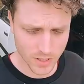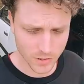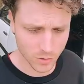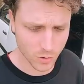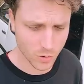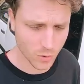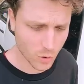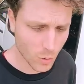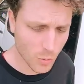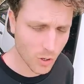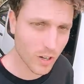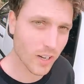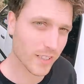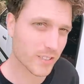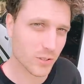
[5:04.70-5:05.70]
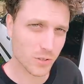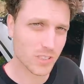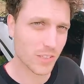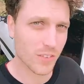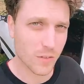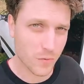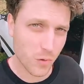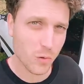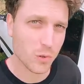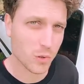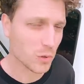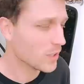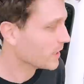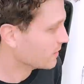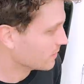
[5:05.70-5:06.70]
Donc comment est-ce que ça va
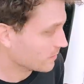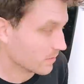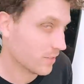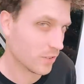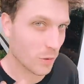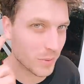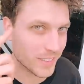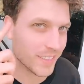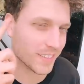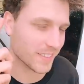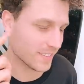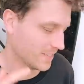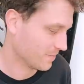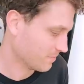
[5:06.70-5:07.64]
fonctionner dans ma tête